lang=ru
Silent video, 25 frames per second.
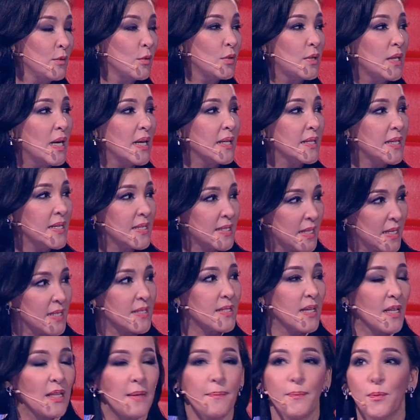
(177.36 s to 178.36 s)
Но ты артистка
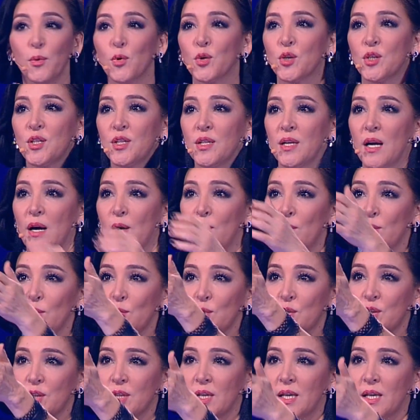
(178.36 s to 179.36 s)
стала позже, а он я, уже